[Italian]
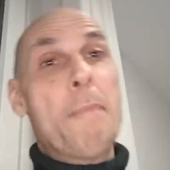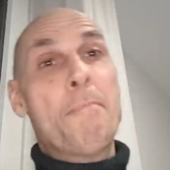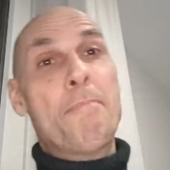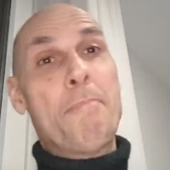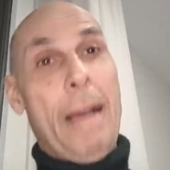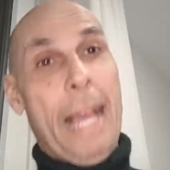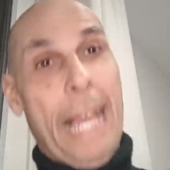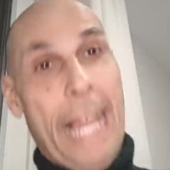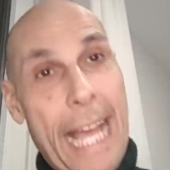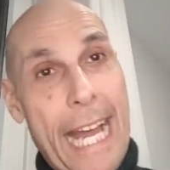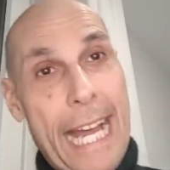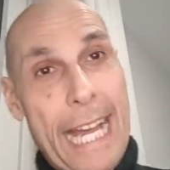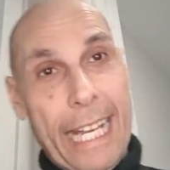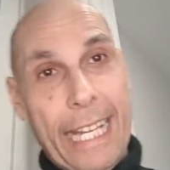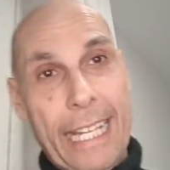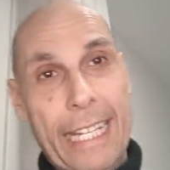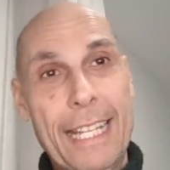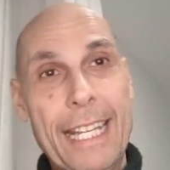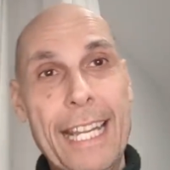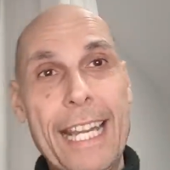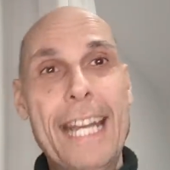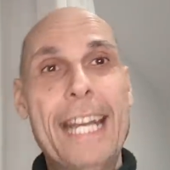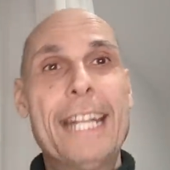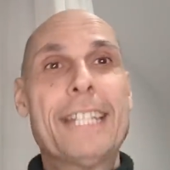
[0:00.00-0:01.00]

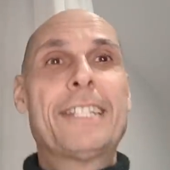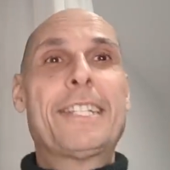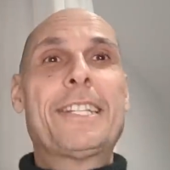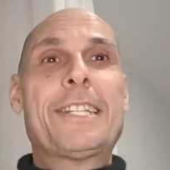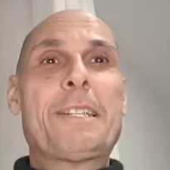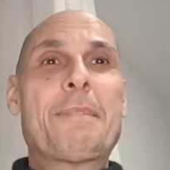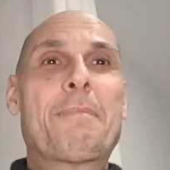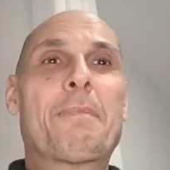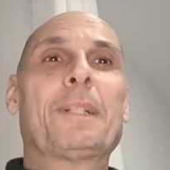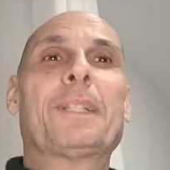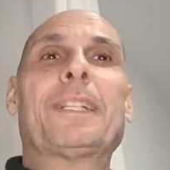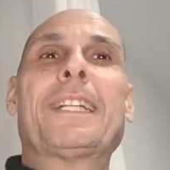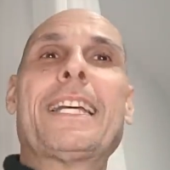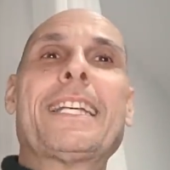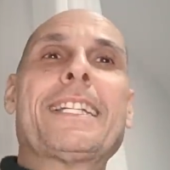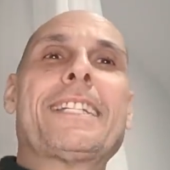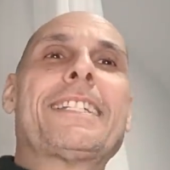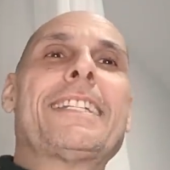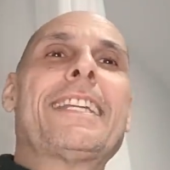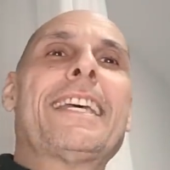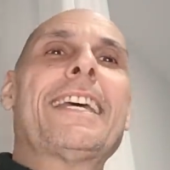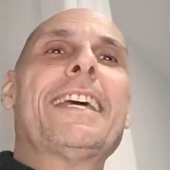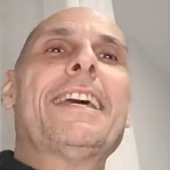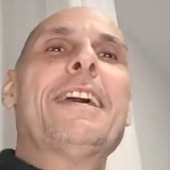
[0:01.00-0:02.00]
Magari ci si
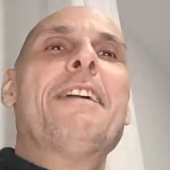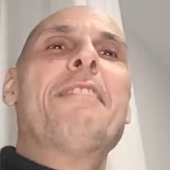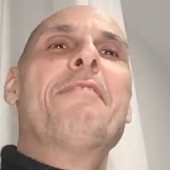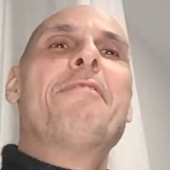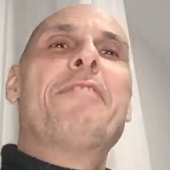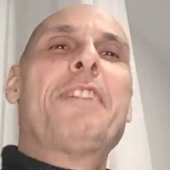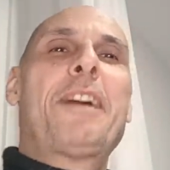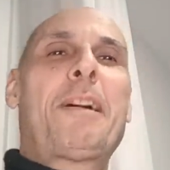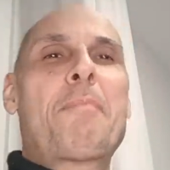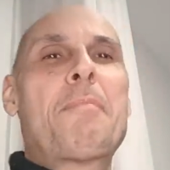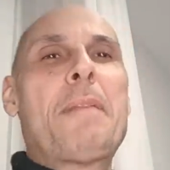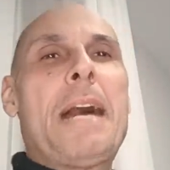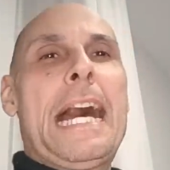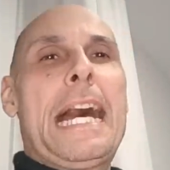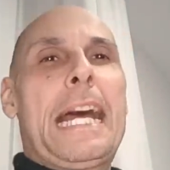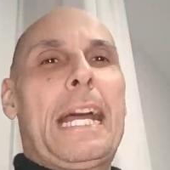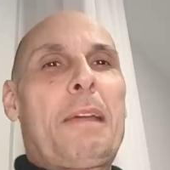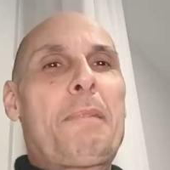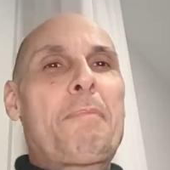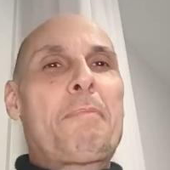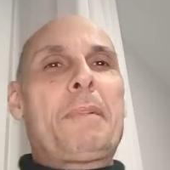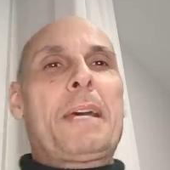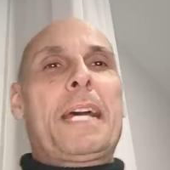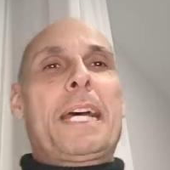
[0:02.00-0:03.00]
potesse
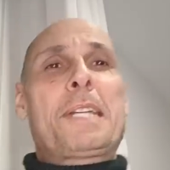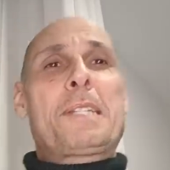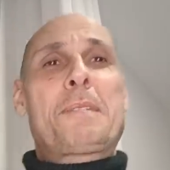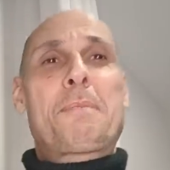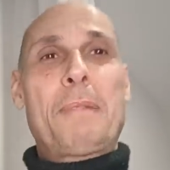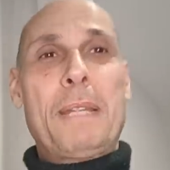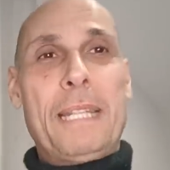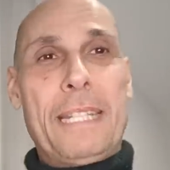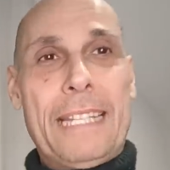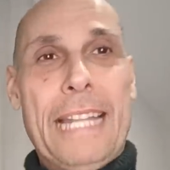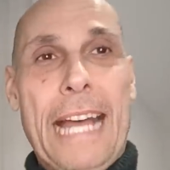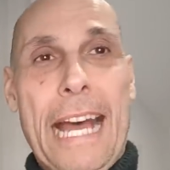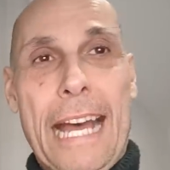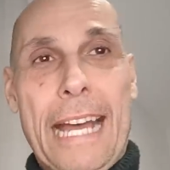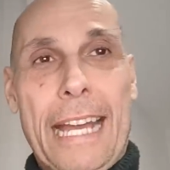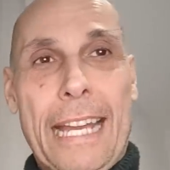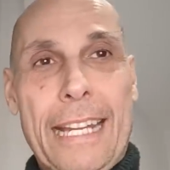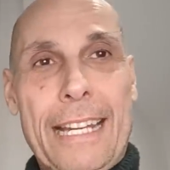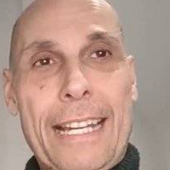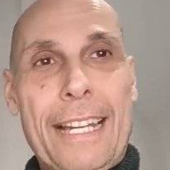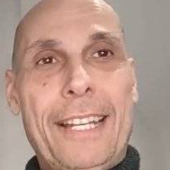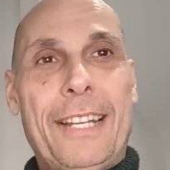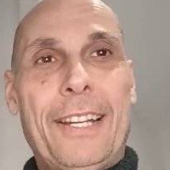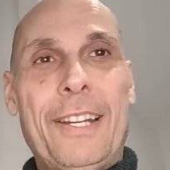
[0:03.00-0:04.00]
fermare per
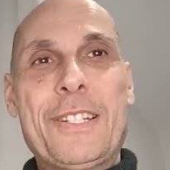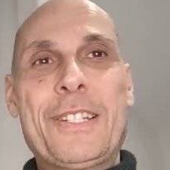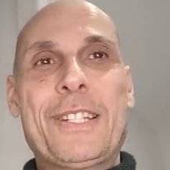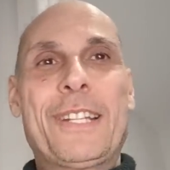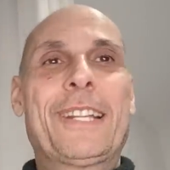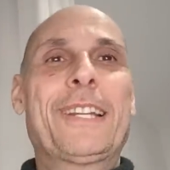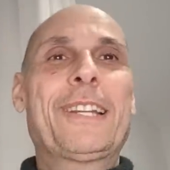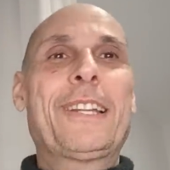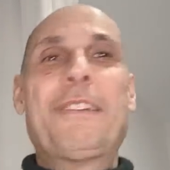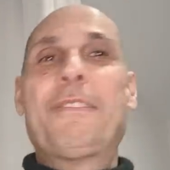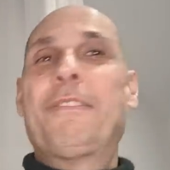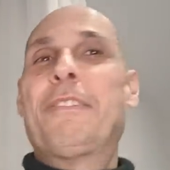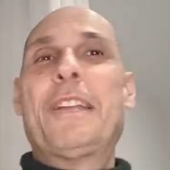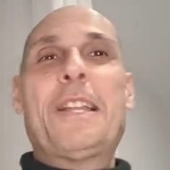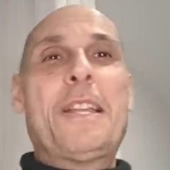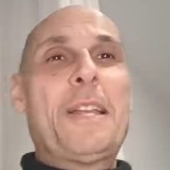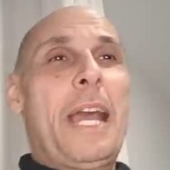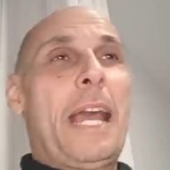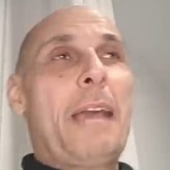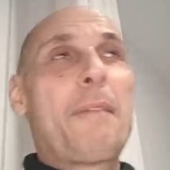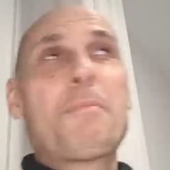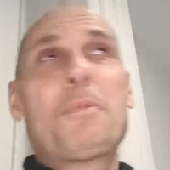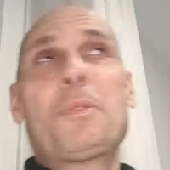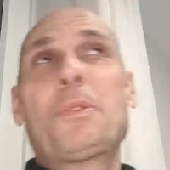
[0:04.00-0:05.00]
aspettare la crescita dei
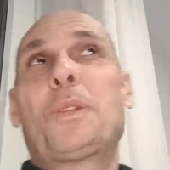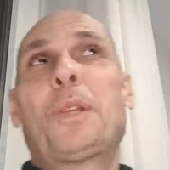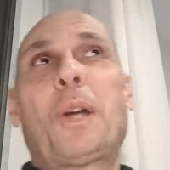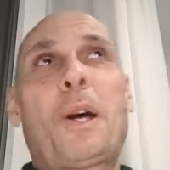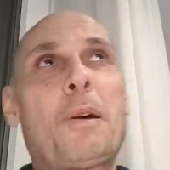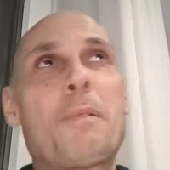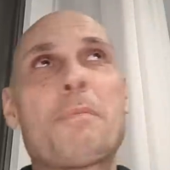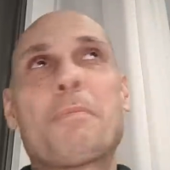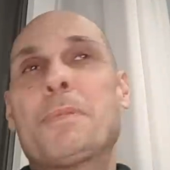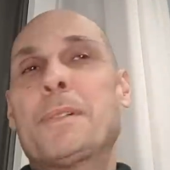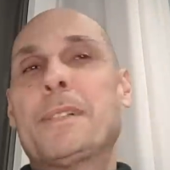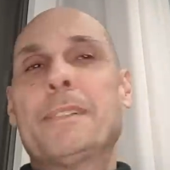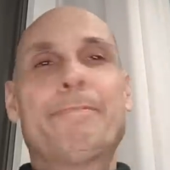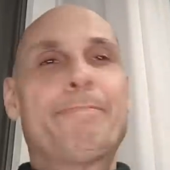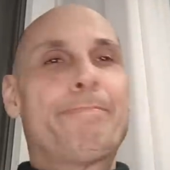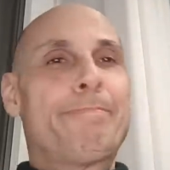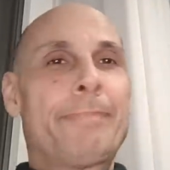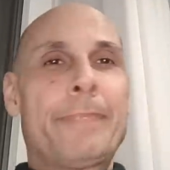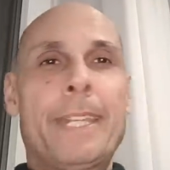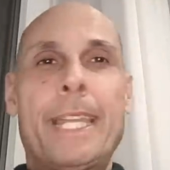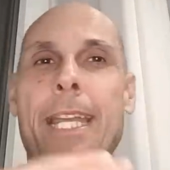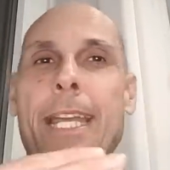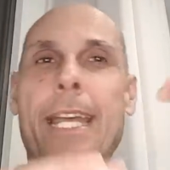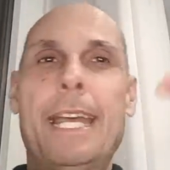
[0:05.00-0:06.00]
figli, che purtroppo
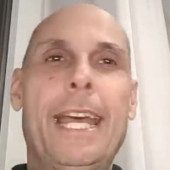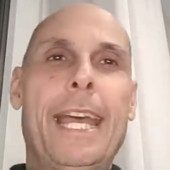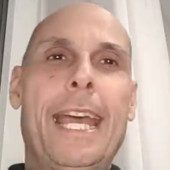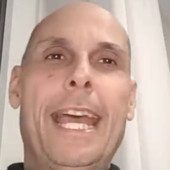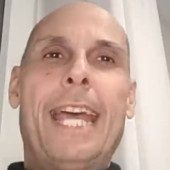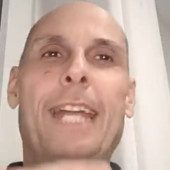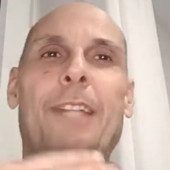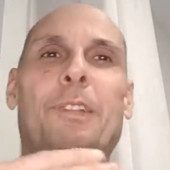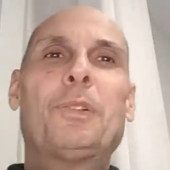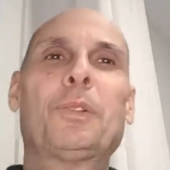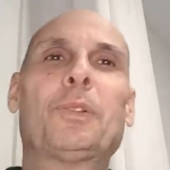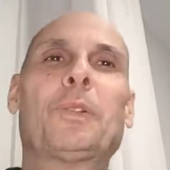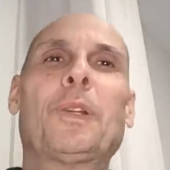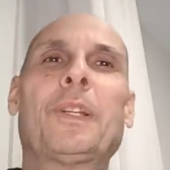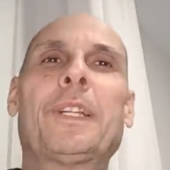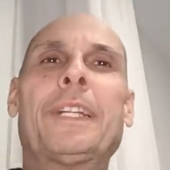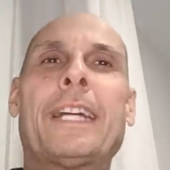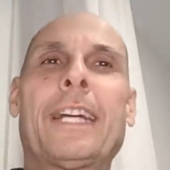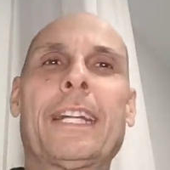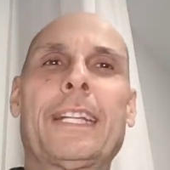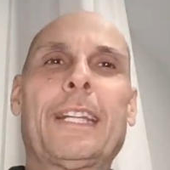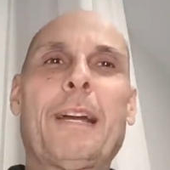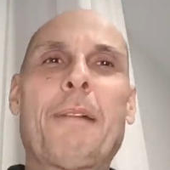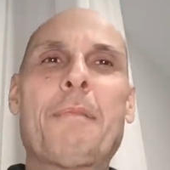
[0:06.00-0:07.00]
è tutto
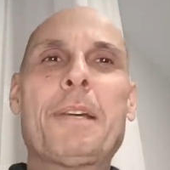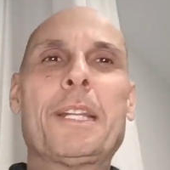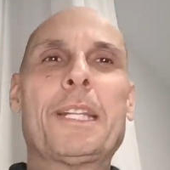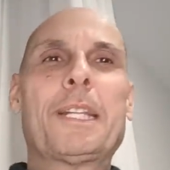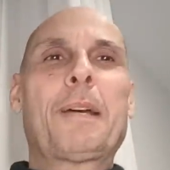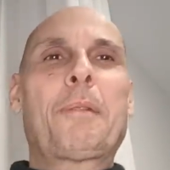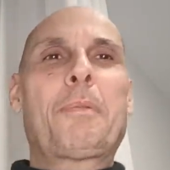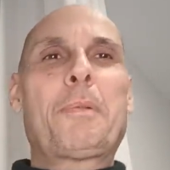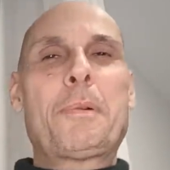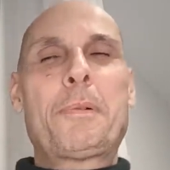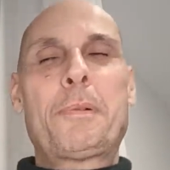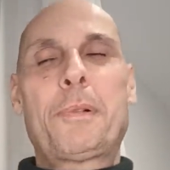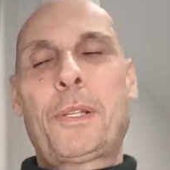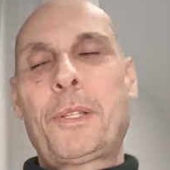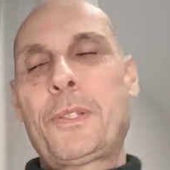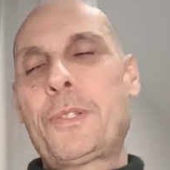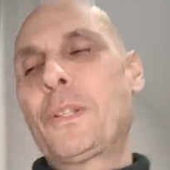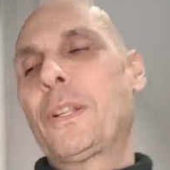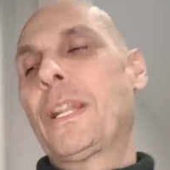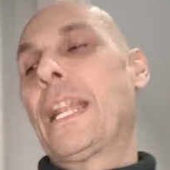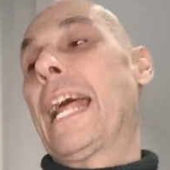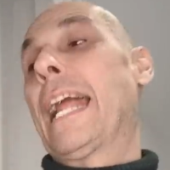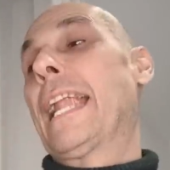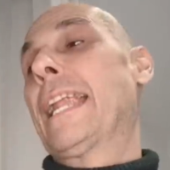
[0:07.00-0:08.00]
direttamente
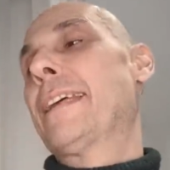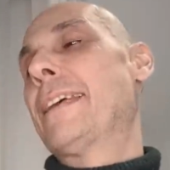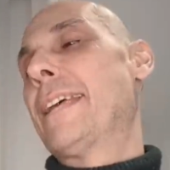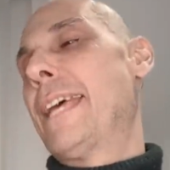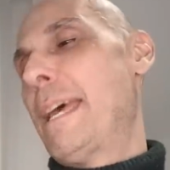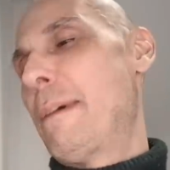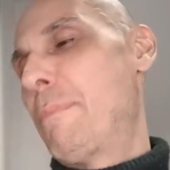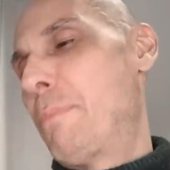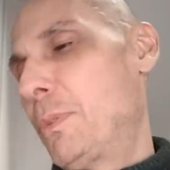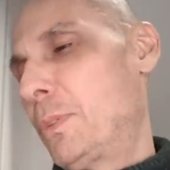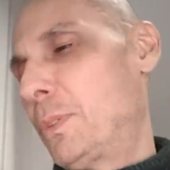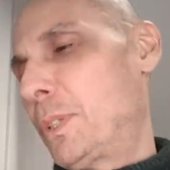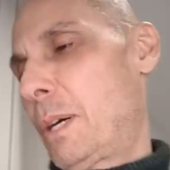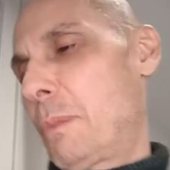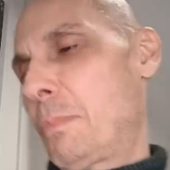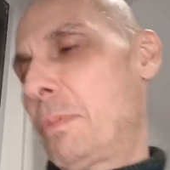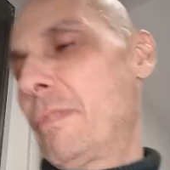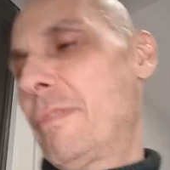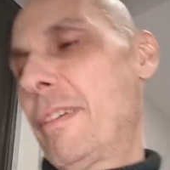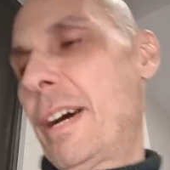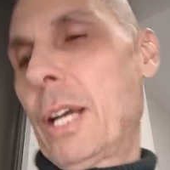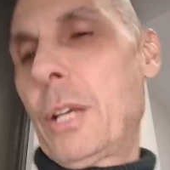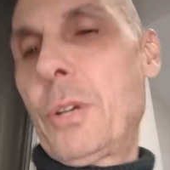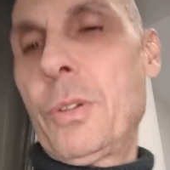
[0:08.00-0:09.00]
proporzionale e
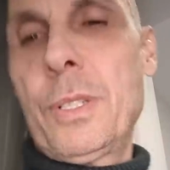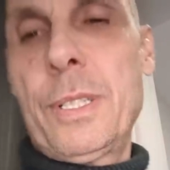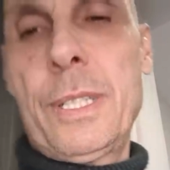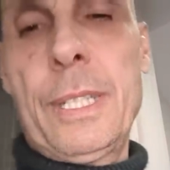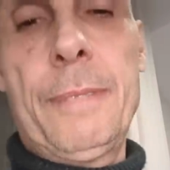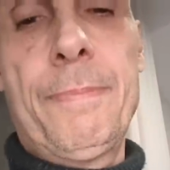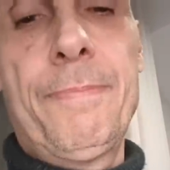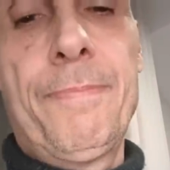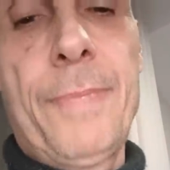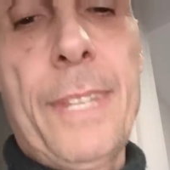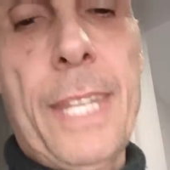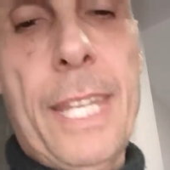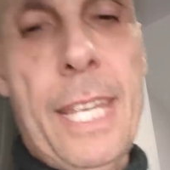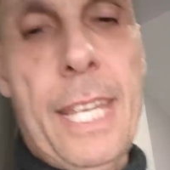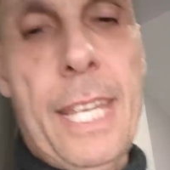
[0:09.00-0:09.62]
purtroppo va così.